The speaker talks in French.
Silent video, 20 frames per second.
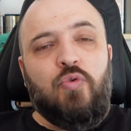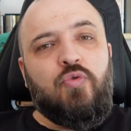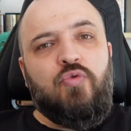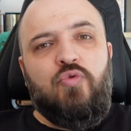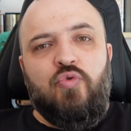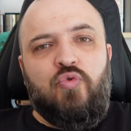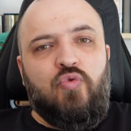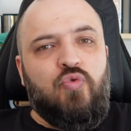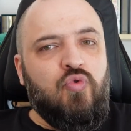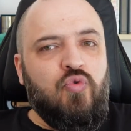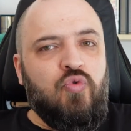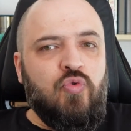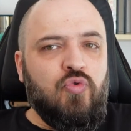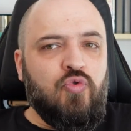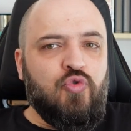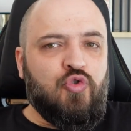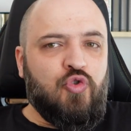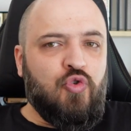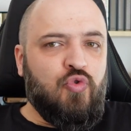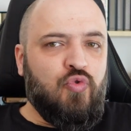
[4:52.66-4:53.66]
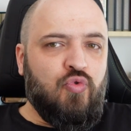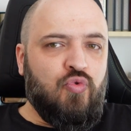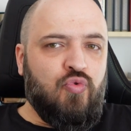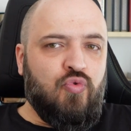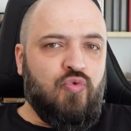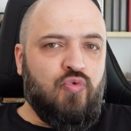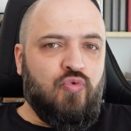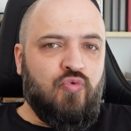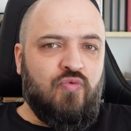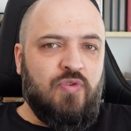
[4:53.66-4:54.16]
Donc du coup,
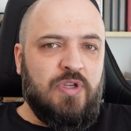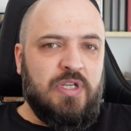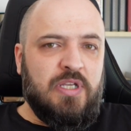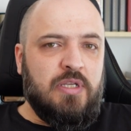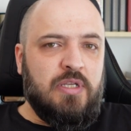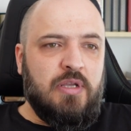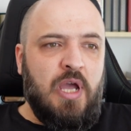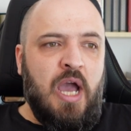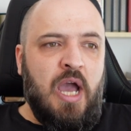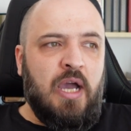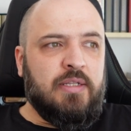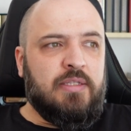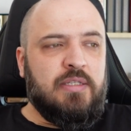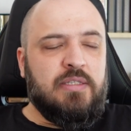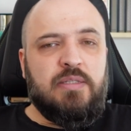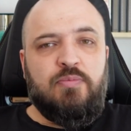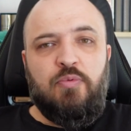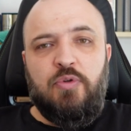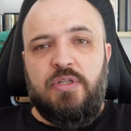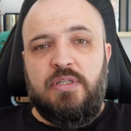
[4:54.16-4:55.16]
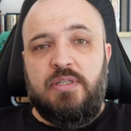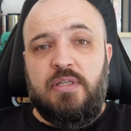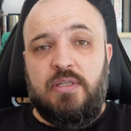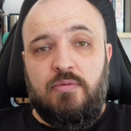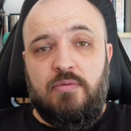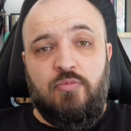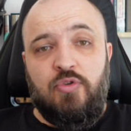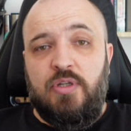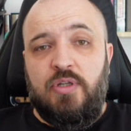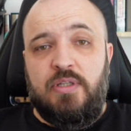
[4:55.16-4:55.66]
je vais arrêter cette
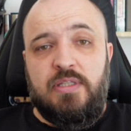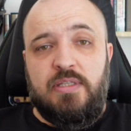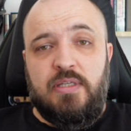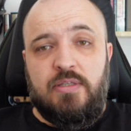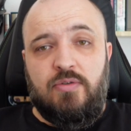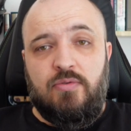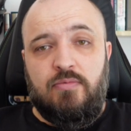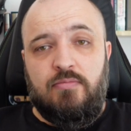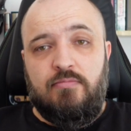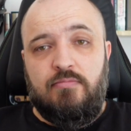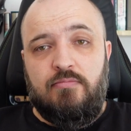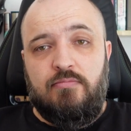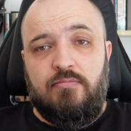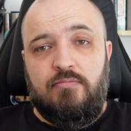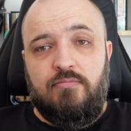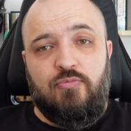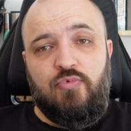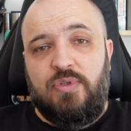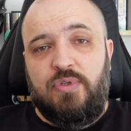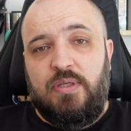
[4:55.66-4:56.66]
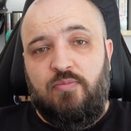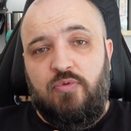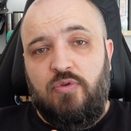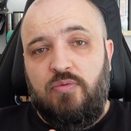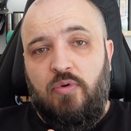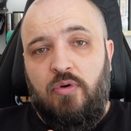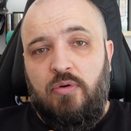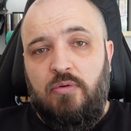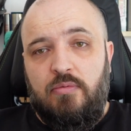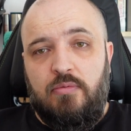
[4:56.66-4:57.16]
monétisation, tout
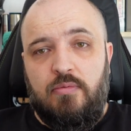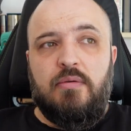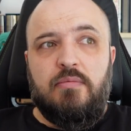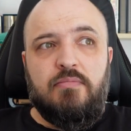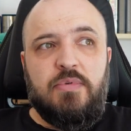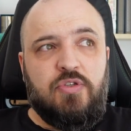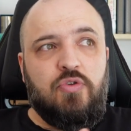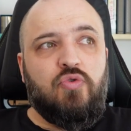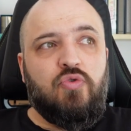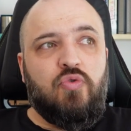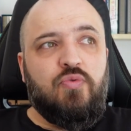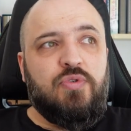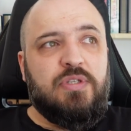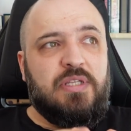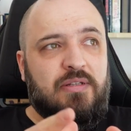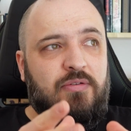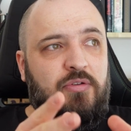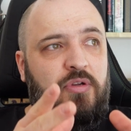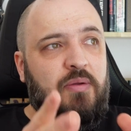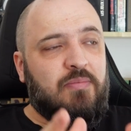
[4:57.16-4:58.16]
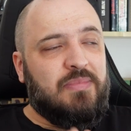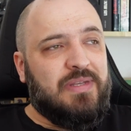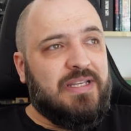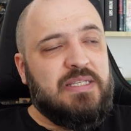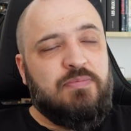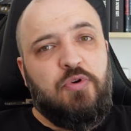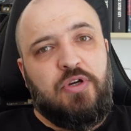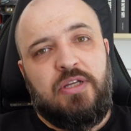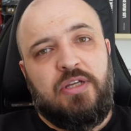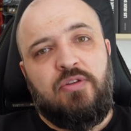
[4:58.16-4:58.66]
simplement, parce que je trouve que c'est quand même très
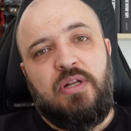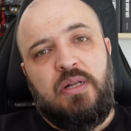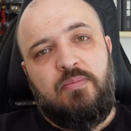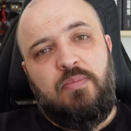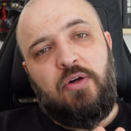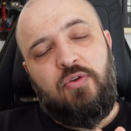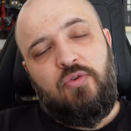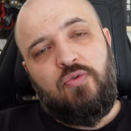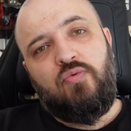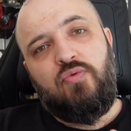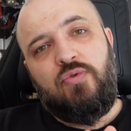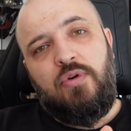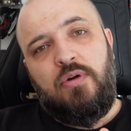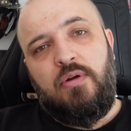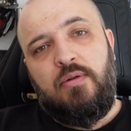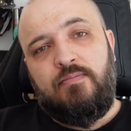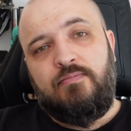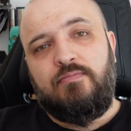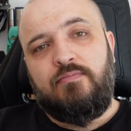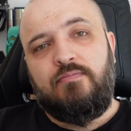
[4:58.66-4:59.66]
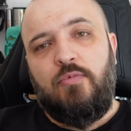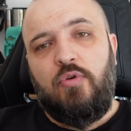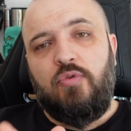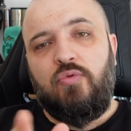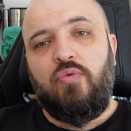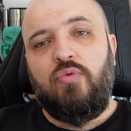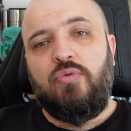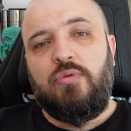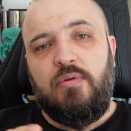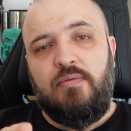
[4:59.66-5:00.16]
hypocrite de la part de Google,
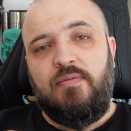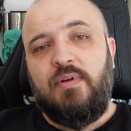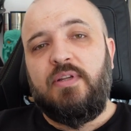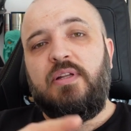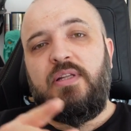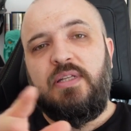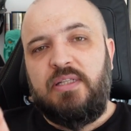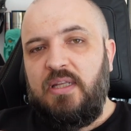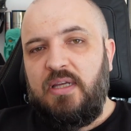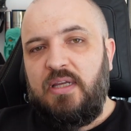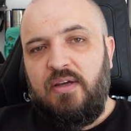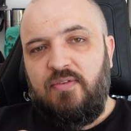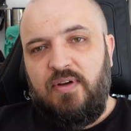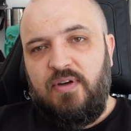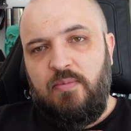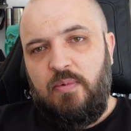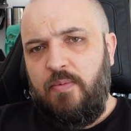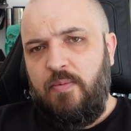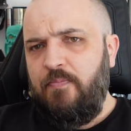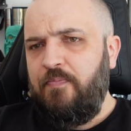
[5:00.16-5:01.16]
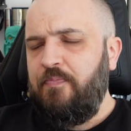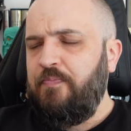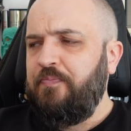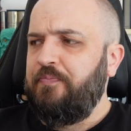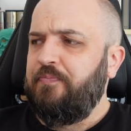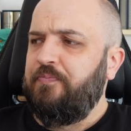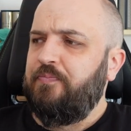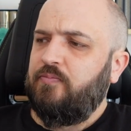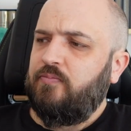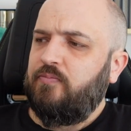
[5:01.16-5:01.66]
entre autres, enfin des, GAFAM,
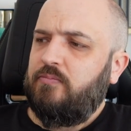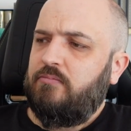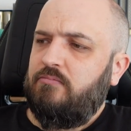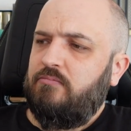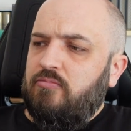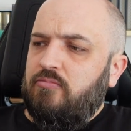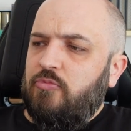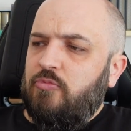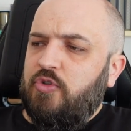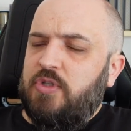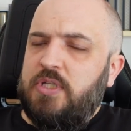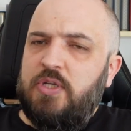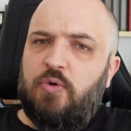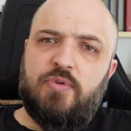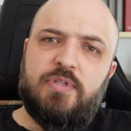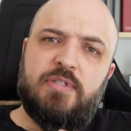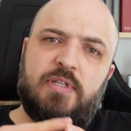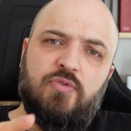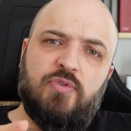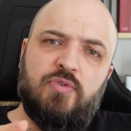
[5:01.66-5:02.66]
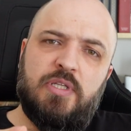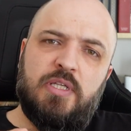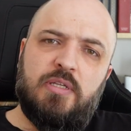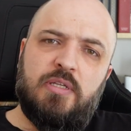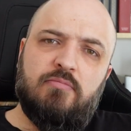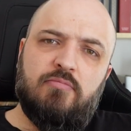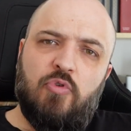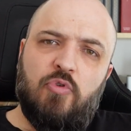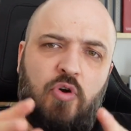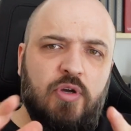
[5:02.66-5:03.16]
de dire aux
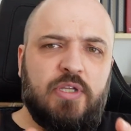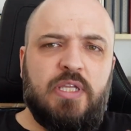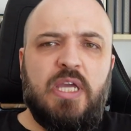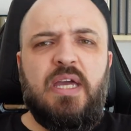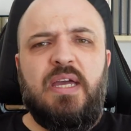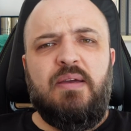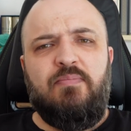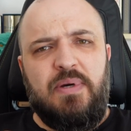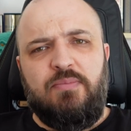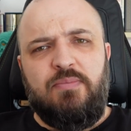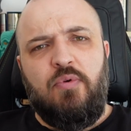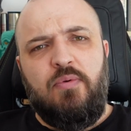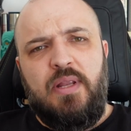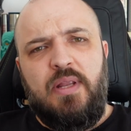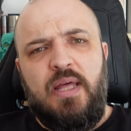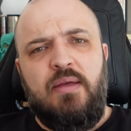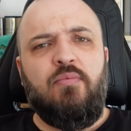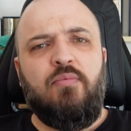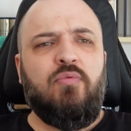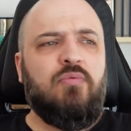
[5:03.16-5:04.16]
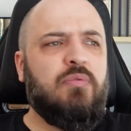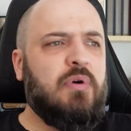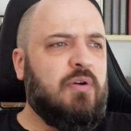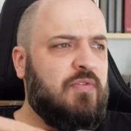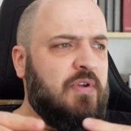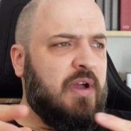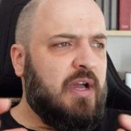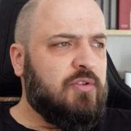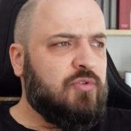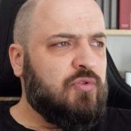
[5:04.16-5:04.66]
États-Unis Ok, pas de problème, on va
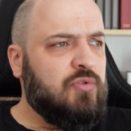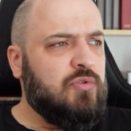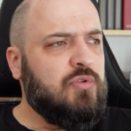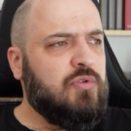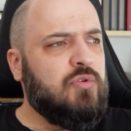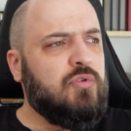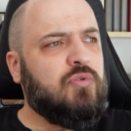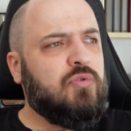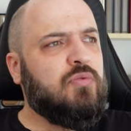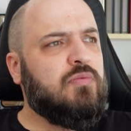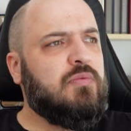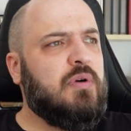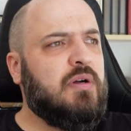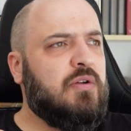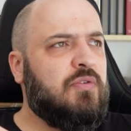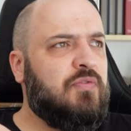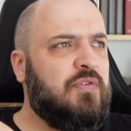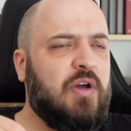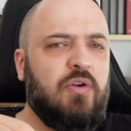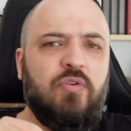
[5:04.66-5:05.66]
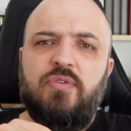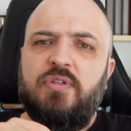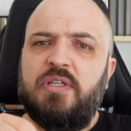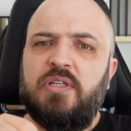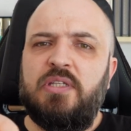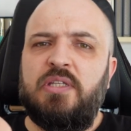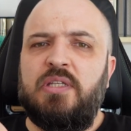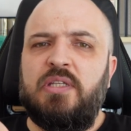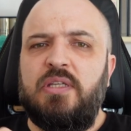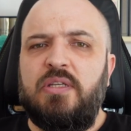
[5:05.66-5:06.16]
faire un truc, on va faire le
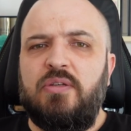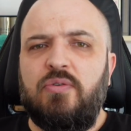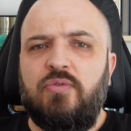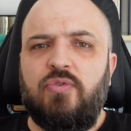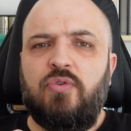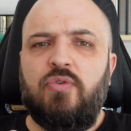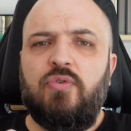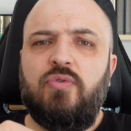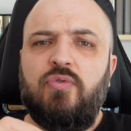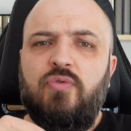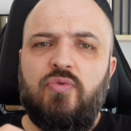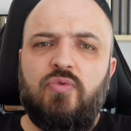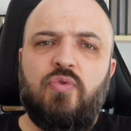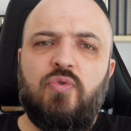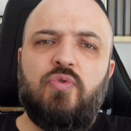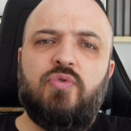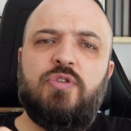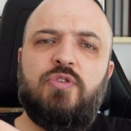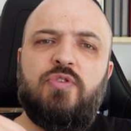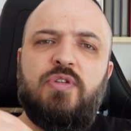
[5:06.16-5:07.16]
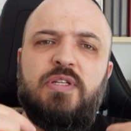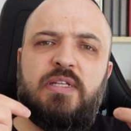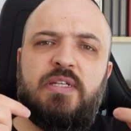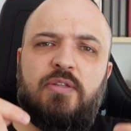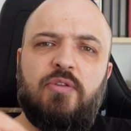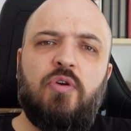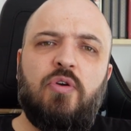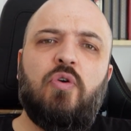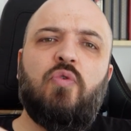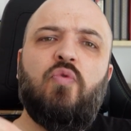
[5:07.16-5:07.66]
tri entre nos
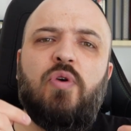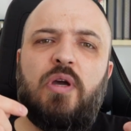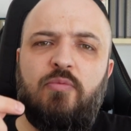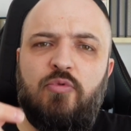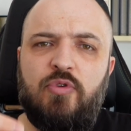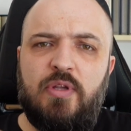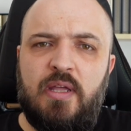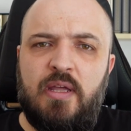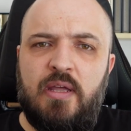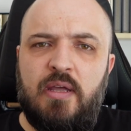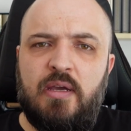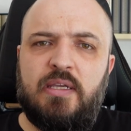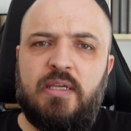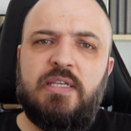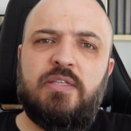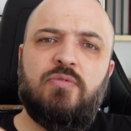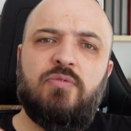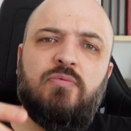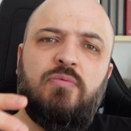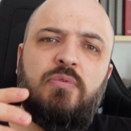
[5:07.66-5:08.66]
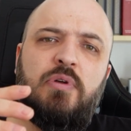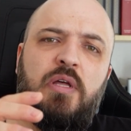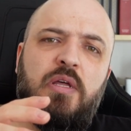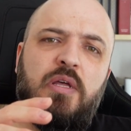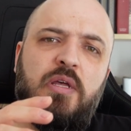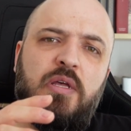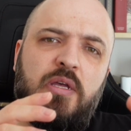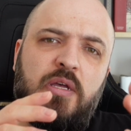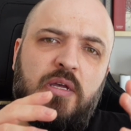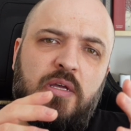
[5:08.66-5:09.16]
utilisateurs qu'on rémunère, qui sont
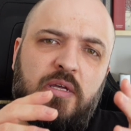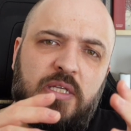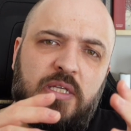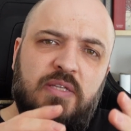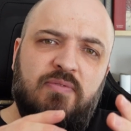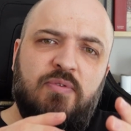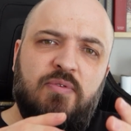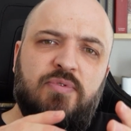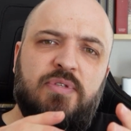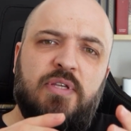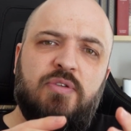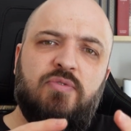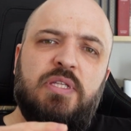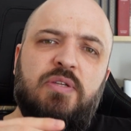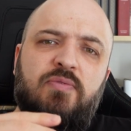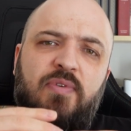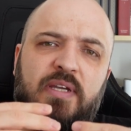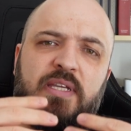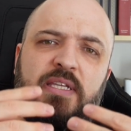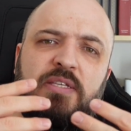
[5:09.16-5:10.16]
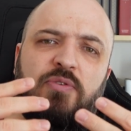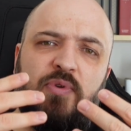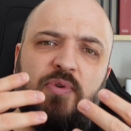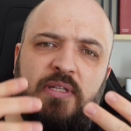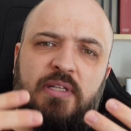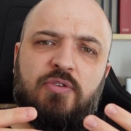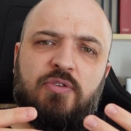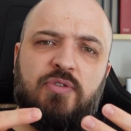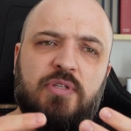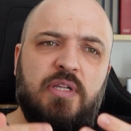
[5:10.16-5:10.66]
qui vivent aux États-Unis, enfin qui sont
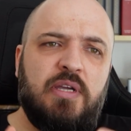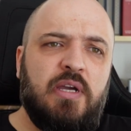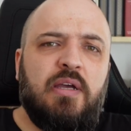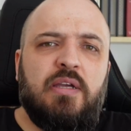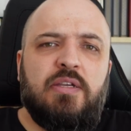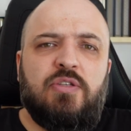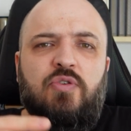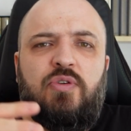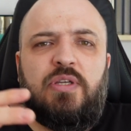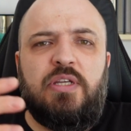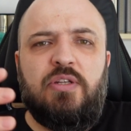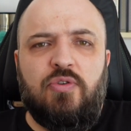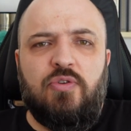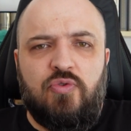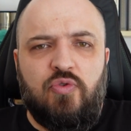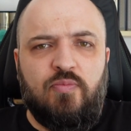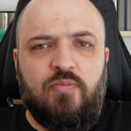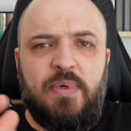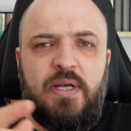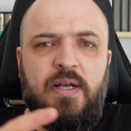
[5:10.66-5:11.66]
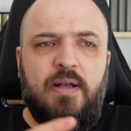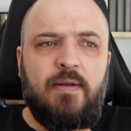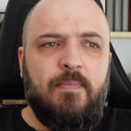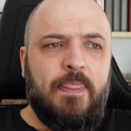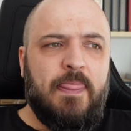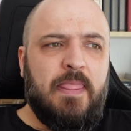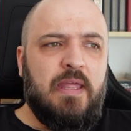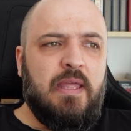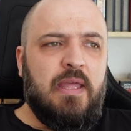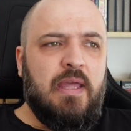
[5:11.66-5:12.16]
états-uniens et ceux qui ne le sont pas,
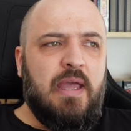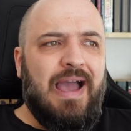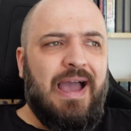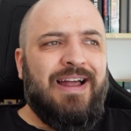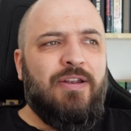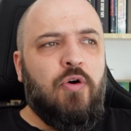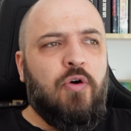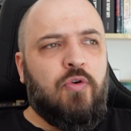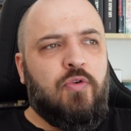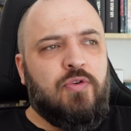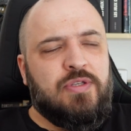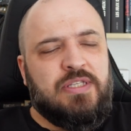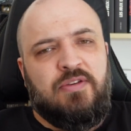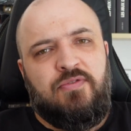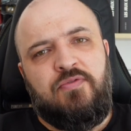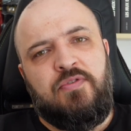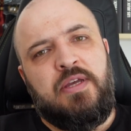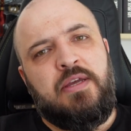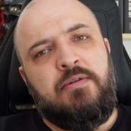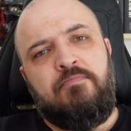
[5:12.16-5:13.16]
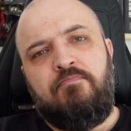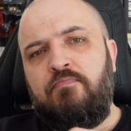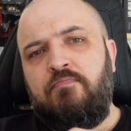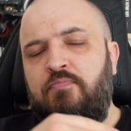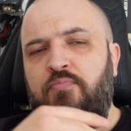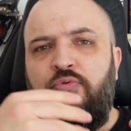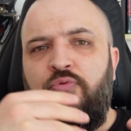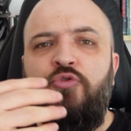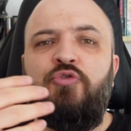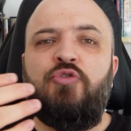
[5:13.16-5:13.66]
alors que ça fait
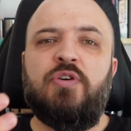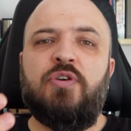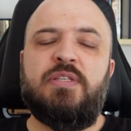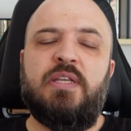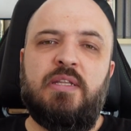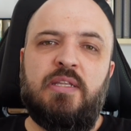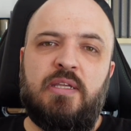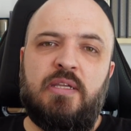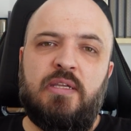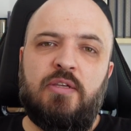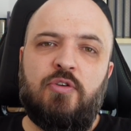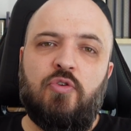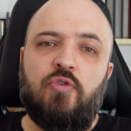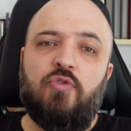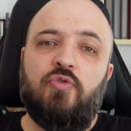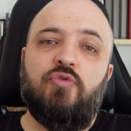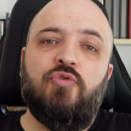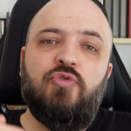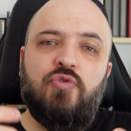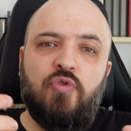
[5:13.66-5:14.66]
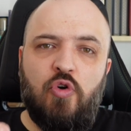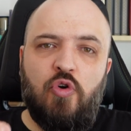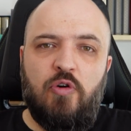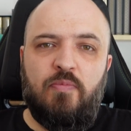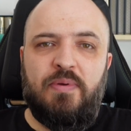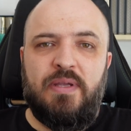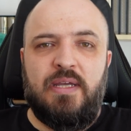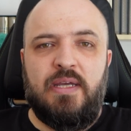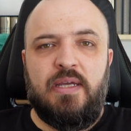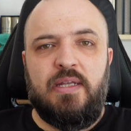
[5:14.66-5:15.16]
plusieurs années que l'Union
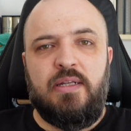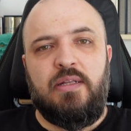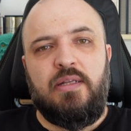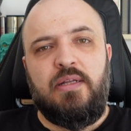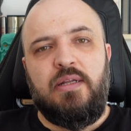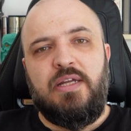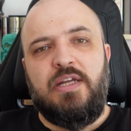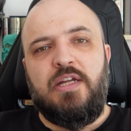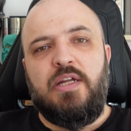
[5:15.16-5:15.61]
européenne